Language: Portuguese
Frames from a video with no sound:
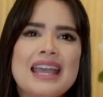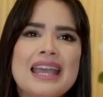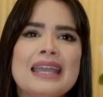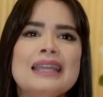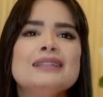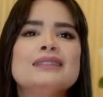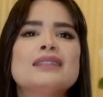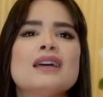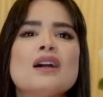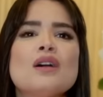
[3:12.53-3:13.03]

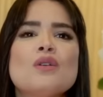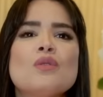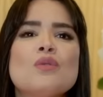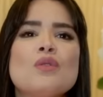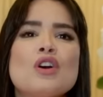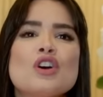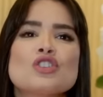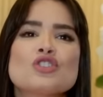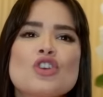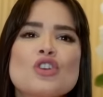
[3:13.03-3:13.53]
Então,
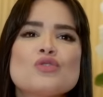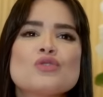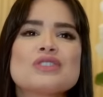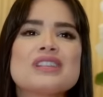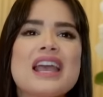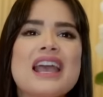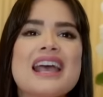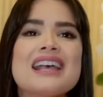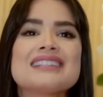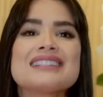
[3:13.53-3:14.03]
só nos
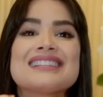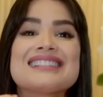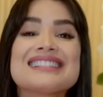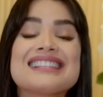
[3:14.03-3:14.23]
resta